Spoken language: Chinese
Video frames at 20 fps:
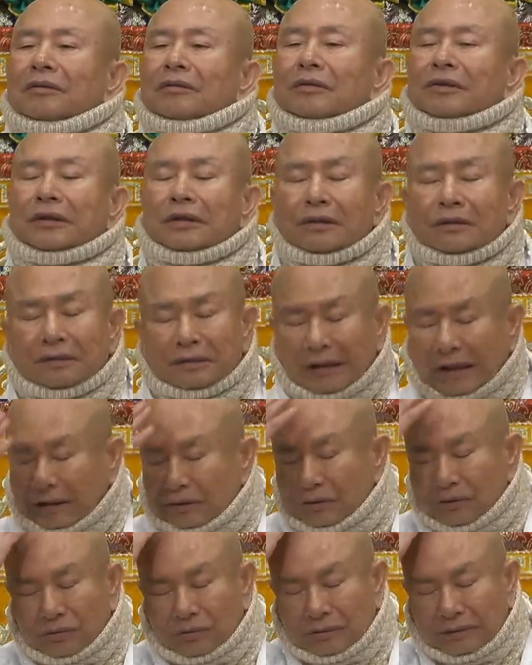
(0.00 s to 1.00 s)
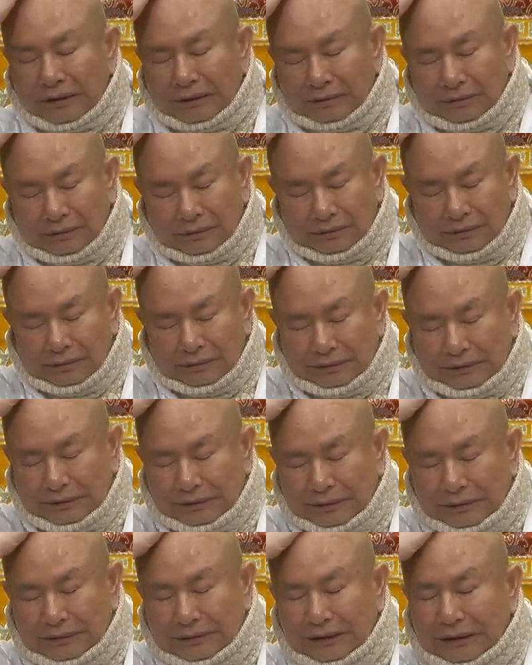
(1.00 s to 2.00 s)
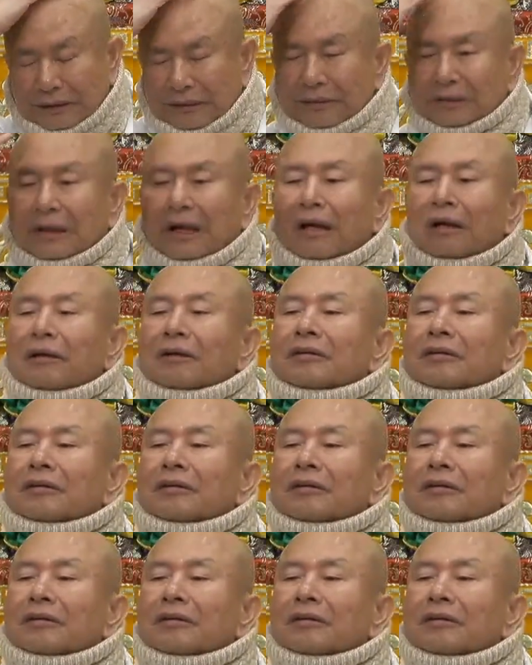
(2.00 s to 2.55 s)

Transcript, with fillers: 经常坐在你的顶上。